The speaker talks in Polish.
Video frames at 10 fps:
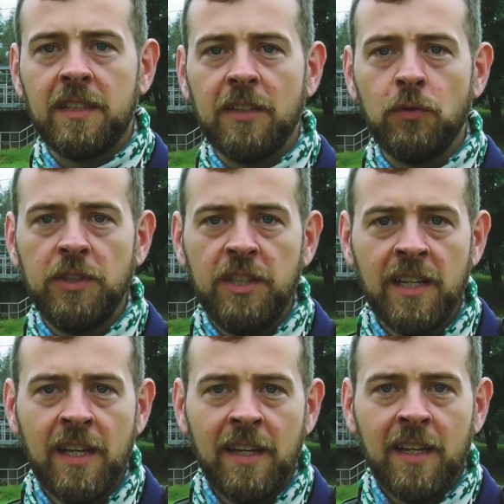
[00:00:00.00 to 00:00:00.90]
Raduni
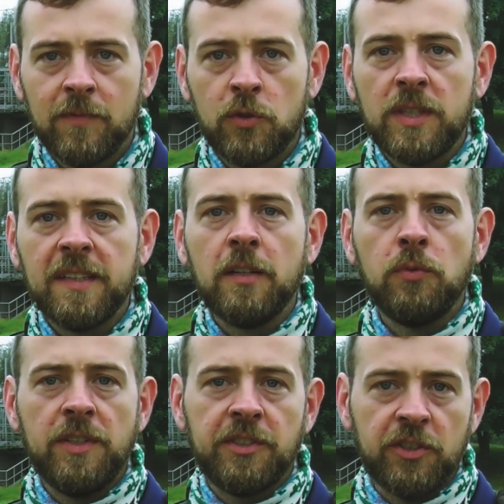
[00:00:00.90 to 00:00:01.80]
Tutaj
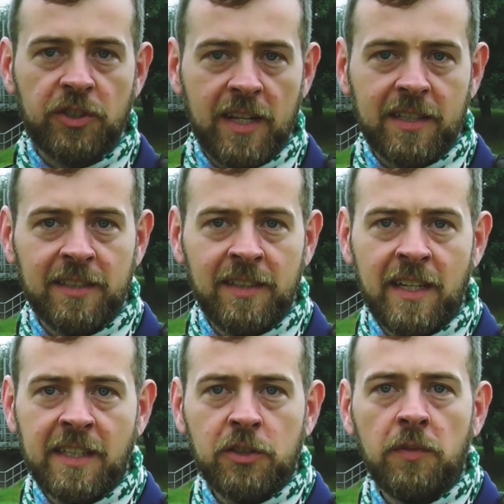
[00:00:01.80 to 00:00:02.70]
znajduje się szlak
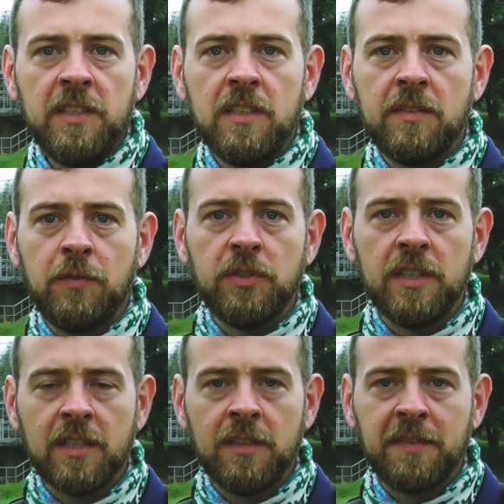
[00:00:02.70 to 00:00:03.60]
e, elektrowni
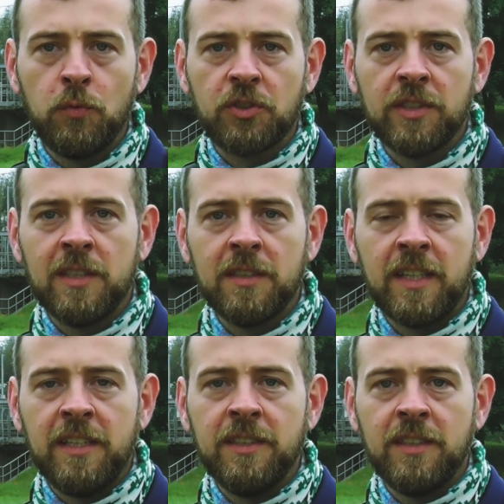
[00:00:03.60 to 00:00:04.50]
wodnych wzdłuż e,
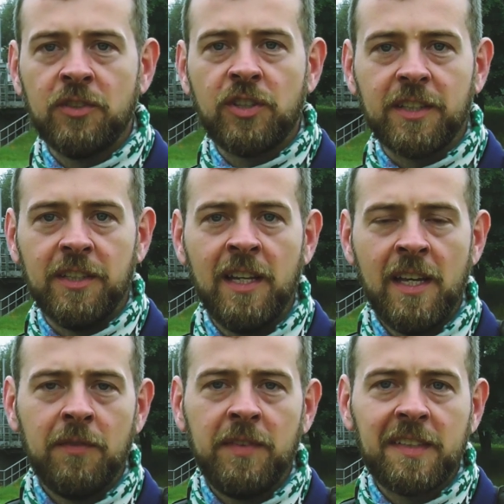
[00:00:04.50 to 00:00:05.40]
tej rzeki.
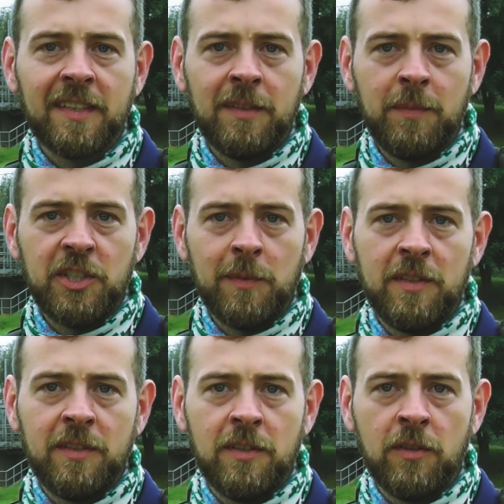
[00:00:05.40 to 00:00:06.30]
Więc e,
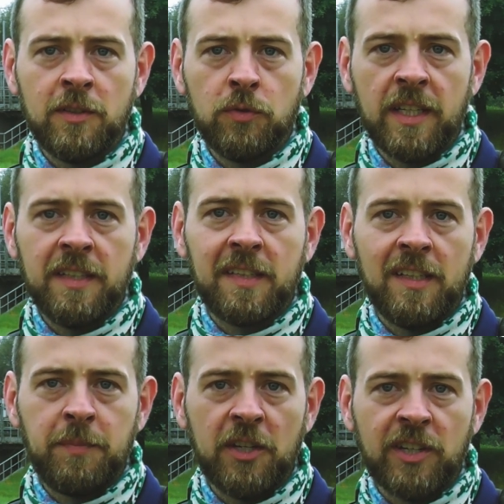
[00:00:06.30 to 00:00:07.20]
będziemy, tutaj jest
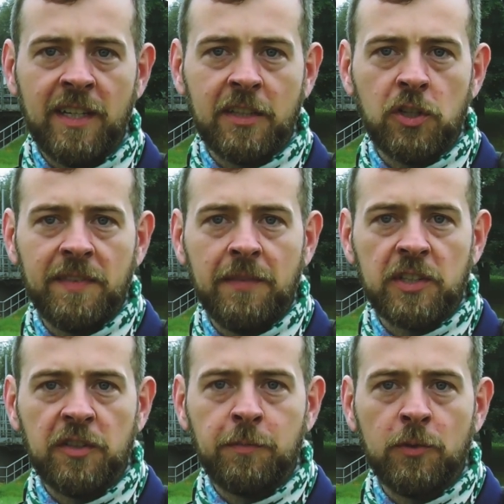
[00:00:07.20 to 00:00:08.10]
pierwsza elektrownia
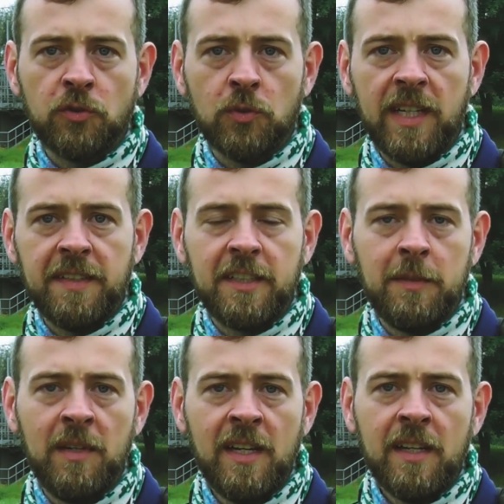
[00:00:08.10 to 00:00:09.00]
właśnie w Pruszu
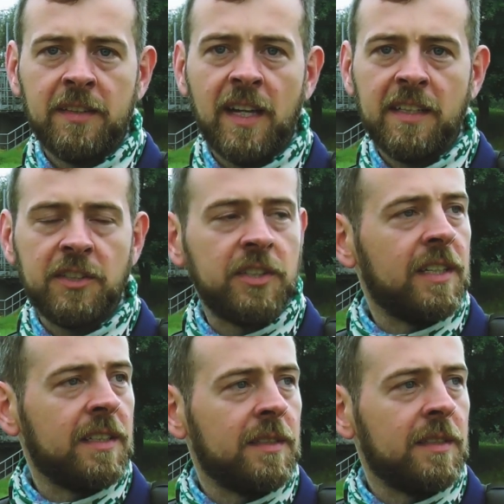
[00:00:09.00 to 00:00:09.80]
Gdańskim, dalej się